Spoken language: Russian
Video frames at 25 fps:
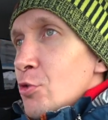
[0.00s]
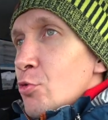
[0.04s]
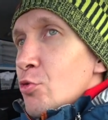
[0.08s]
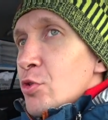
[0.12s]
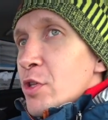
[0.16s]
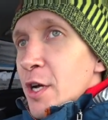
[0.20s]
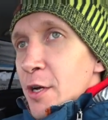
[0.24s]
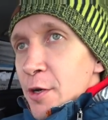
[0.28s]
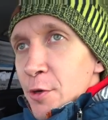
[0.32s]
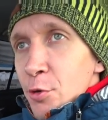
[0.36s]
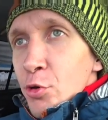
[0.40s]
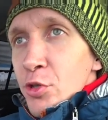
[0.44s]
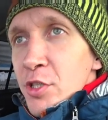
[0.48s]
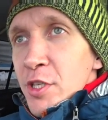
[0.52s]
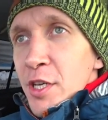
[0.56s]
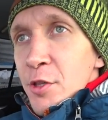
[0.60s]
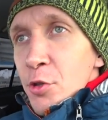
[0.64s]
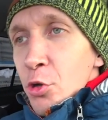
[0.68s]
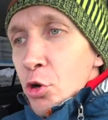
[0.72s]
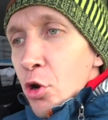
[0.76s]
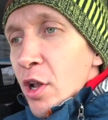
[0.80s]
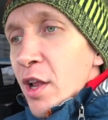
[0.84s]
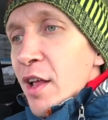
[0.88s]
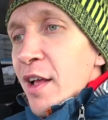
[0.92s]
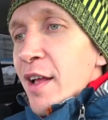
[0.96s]
вот как
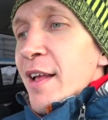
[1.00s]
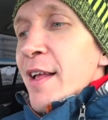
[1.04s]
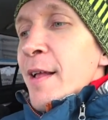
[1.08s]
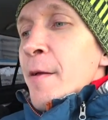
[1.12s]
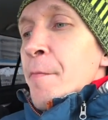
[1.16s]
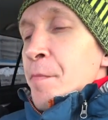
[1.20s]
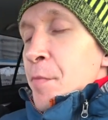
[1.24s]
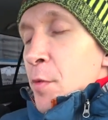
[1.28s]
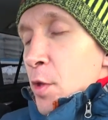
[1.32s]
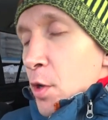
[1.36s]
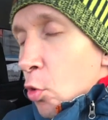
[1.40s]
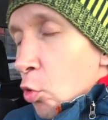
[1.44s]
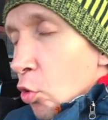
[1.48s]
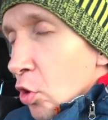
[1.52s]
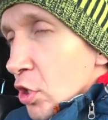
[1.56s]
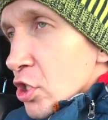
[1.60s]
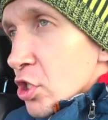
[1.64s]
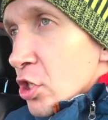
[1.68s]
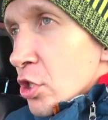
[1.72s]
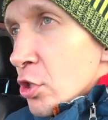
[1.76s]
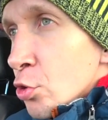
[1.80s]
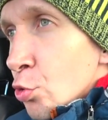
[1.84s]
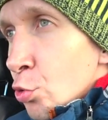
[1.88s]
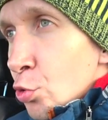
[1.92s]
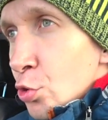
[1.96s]
круиз-контроль,
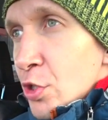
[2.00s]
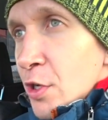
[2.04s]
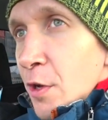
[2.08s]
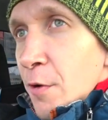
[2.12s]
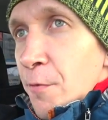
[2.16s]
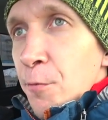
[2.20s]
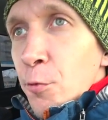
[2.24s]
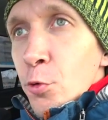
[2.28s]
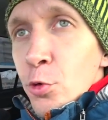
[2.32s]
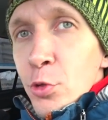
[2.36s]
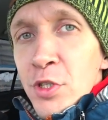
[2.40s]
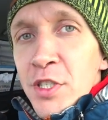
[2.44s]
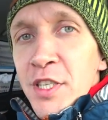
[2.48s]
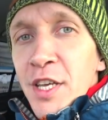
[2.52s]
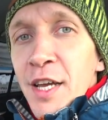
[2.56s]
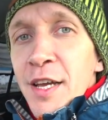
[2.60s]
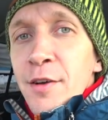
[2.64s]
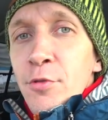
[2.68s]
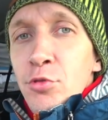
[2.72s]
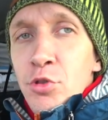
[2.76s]
очень нужная функция,